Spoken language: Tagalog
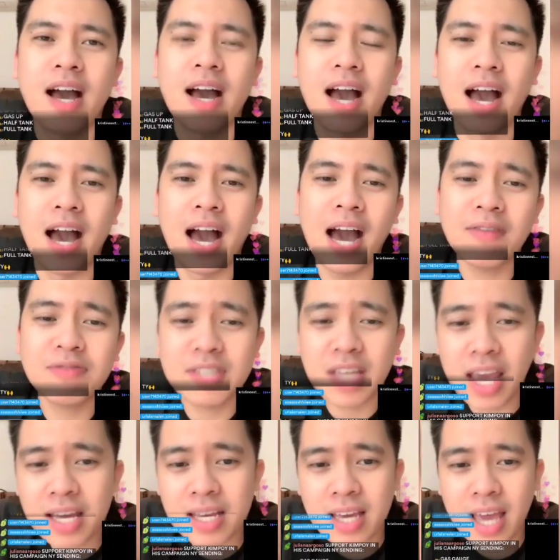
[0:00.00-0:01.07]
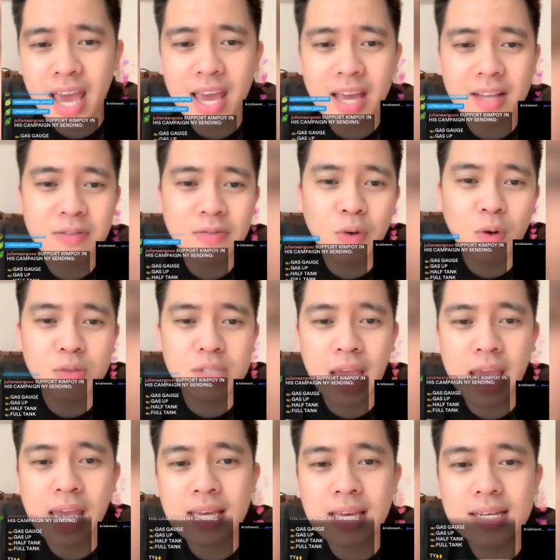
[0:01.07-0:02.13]
Half tank and full tank.
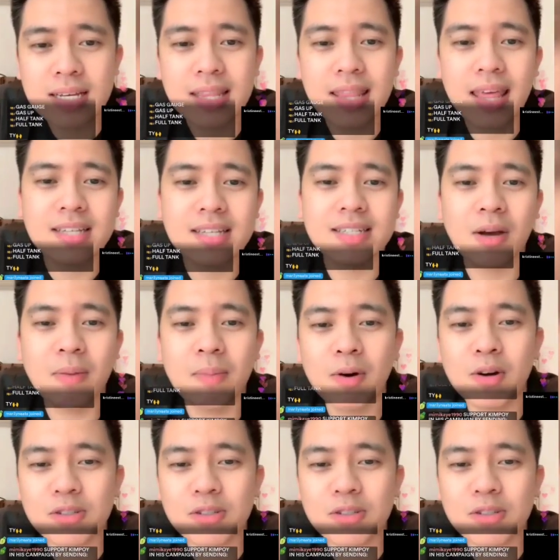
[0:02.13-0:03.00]
Thank you so much.